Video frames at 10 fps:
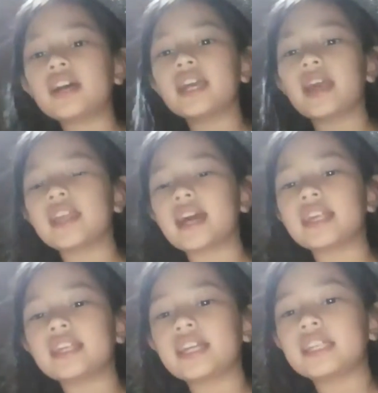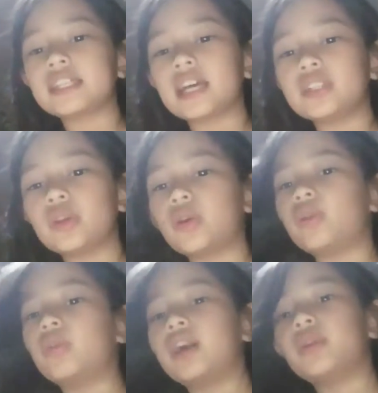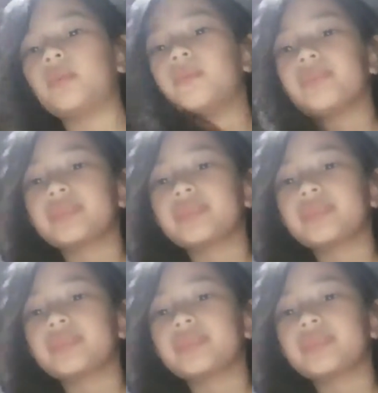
kaya nakikita nyo kung anong